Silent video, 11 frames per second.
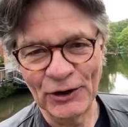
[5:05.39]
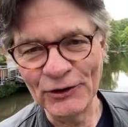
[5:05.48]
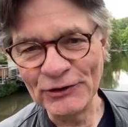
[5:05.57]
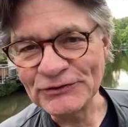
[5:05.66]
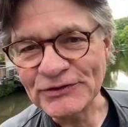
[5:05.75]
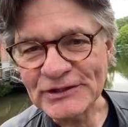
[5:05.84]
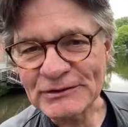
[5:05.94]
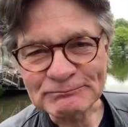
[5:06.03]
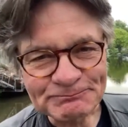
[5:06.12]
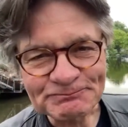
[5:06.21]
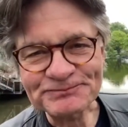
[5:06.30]
Und ähm,
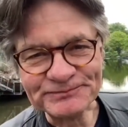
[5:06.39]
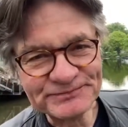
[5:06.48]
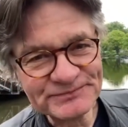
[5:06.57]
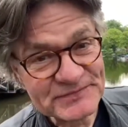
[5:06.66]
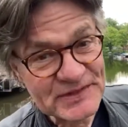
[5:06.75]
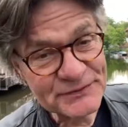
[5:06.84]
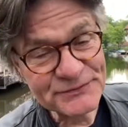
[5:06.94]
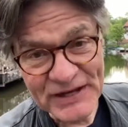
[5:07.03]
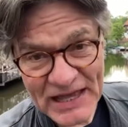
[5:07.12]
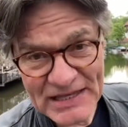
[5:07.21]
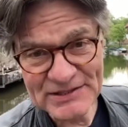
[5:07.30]

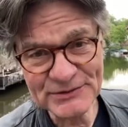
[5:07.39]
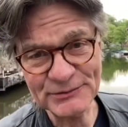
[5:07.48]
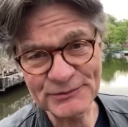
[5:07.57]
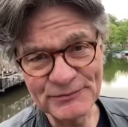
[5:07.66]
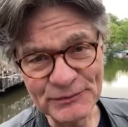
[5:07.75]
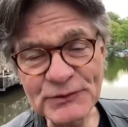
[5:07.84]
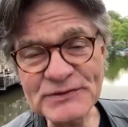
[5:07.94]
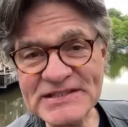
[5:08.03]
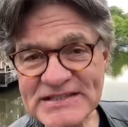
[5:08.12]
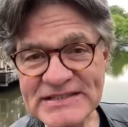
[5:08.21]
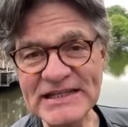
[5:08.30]
vielleicht
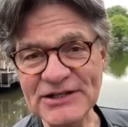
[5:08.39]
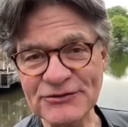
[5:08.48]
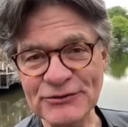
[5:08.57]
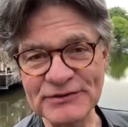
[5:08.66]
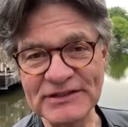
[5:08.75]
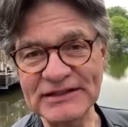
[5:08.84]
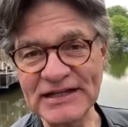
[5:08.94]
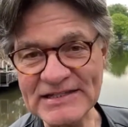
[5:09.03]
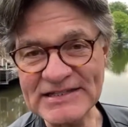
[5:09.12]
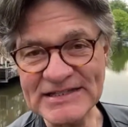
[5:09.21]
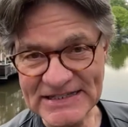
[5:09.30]
nutzen Sie ja schon den
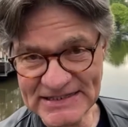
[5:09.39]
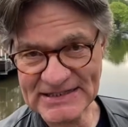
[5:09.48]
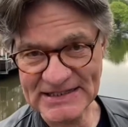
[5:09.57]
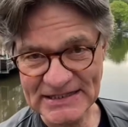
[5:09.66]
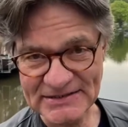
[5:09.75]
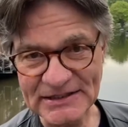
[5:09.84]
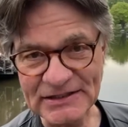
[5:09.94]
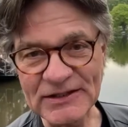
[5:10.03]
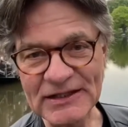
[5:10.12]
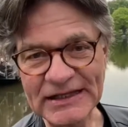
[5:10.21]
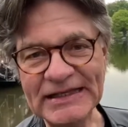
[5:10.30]
nächsten Dienstag, den
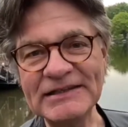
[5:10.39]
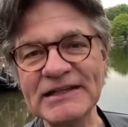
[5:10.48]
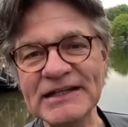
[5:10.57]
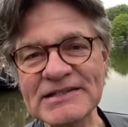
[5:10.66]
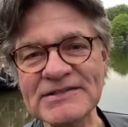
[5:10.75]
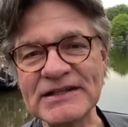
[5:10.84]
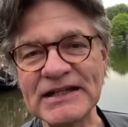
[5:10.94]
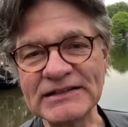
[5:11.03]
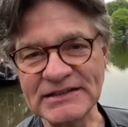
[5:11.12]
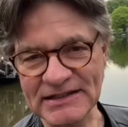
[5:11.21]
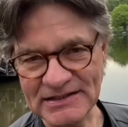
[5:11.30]

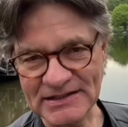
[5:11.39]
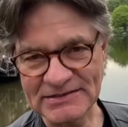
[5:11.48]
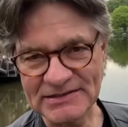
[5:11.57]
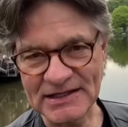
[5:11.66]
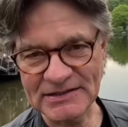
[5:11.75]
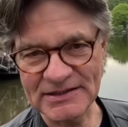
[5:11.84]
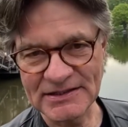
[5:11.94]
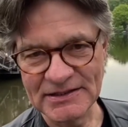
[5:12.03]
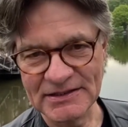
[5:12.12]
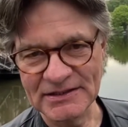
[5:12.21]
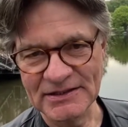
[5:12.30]
Internationalen Kindertag.
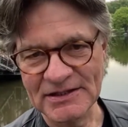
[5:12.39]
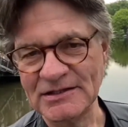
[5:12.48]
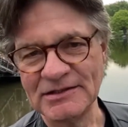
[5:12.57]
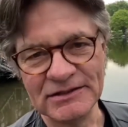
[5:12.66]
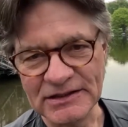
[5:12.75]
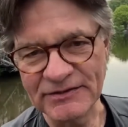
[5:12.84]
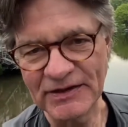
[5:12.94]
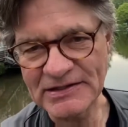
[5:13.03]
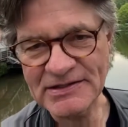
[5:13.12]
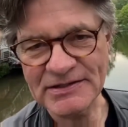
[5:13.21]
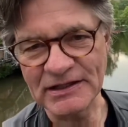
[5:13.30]
Ich
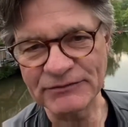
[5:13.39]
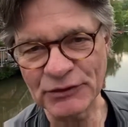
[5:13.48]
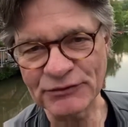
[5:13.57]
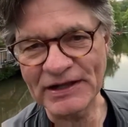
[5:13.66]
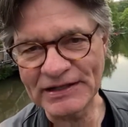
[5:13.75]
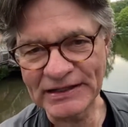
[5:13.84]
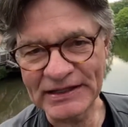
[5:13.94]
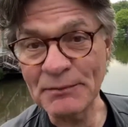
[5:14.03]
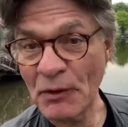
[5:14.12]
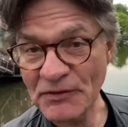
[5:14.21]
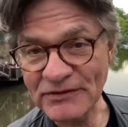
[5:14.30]
weiß, er wurde vor allen Dingen hier
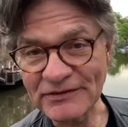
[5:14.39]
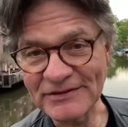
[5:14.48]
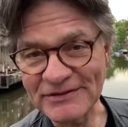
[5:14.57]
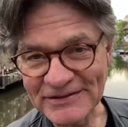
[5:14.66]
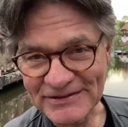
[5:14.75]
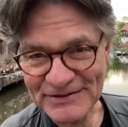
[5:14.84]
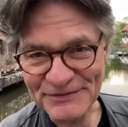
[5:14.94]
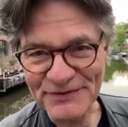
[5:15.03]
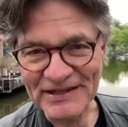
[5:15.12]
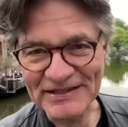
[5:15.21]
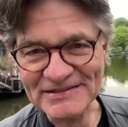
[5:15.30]
im Osten äh,
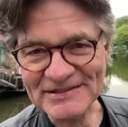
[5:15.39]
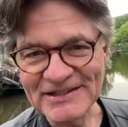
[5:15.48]
gefeiert.